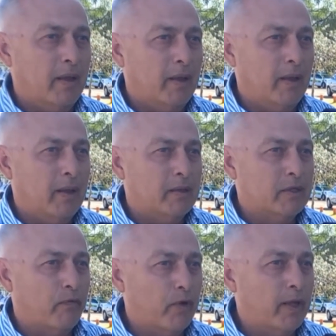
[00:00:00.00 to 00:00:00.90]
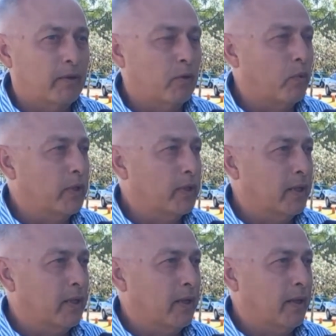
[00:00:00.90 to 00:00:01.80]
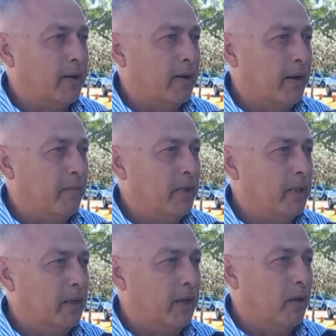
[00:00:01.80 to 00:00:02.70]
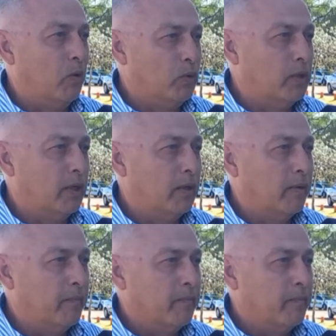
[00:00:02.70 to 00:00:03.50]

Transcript: Eh, se fue dando cuenta de que realmente le es útil